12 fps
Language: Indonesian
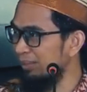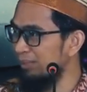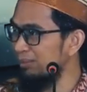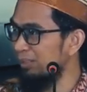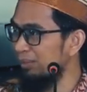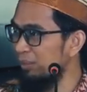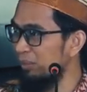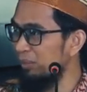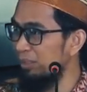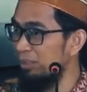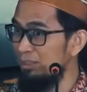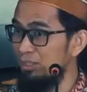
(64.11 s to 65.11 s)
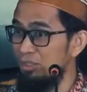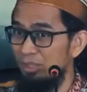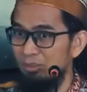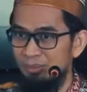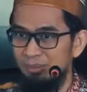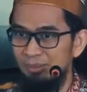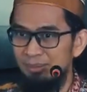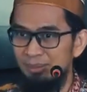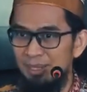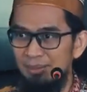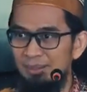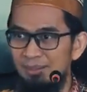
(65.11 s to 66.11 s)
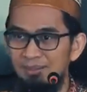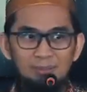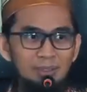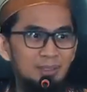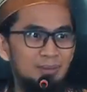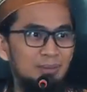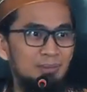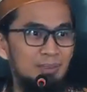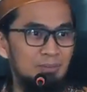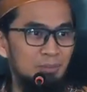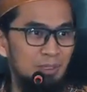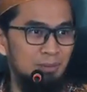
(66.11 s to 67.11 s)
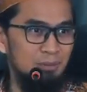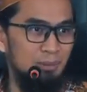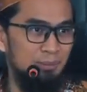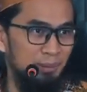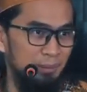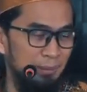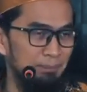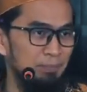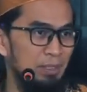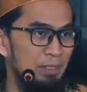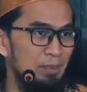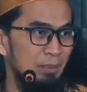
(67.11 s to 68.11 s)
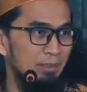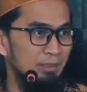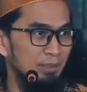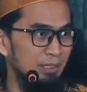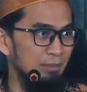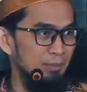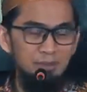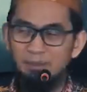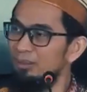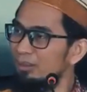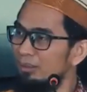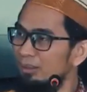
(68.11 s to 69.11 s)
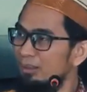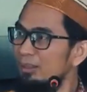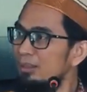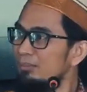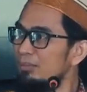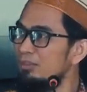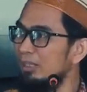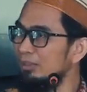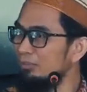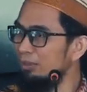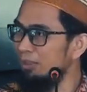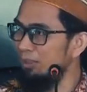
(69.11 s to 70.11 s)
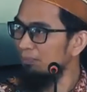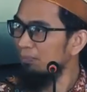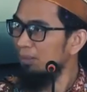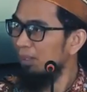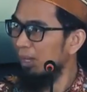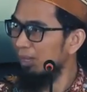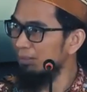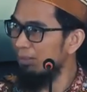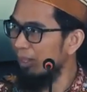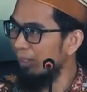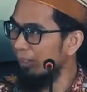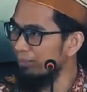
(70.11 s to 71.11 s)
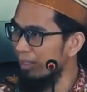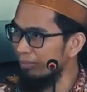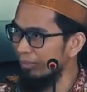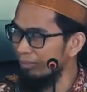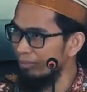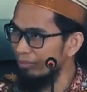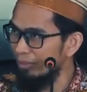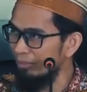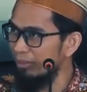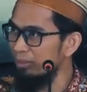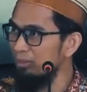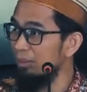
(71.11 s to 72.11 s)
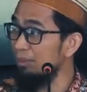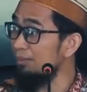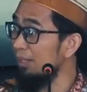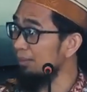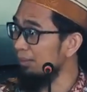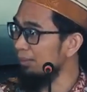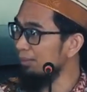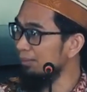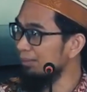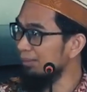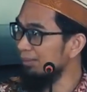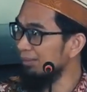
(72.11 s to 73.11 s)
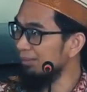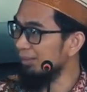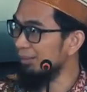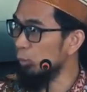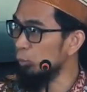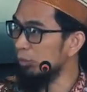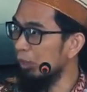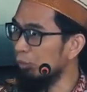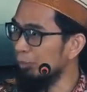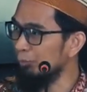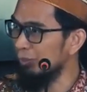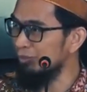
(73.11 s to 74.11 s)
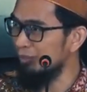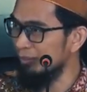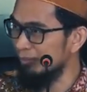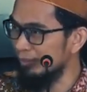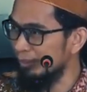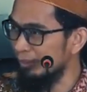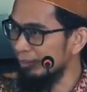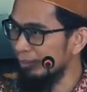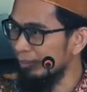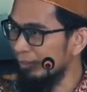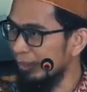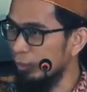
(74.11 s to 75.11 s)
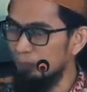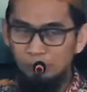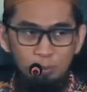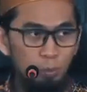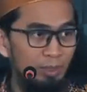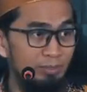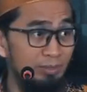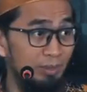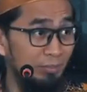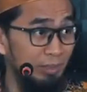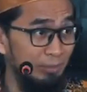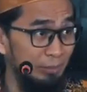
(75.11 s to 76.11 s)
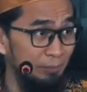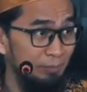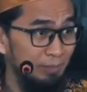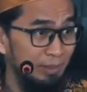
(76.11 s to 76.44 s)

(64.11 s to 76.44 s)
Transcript: Laisa kamitslihi syai'un. Tidak ada yang sama dengan Allah Subhanahu wa taala. Perhatikan kalimatnya. Misalnya begini, Anda akan datang misalnya ke istana. Ya, diundang oleh presiden misalnya atau penguasa tertentu.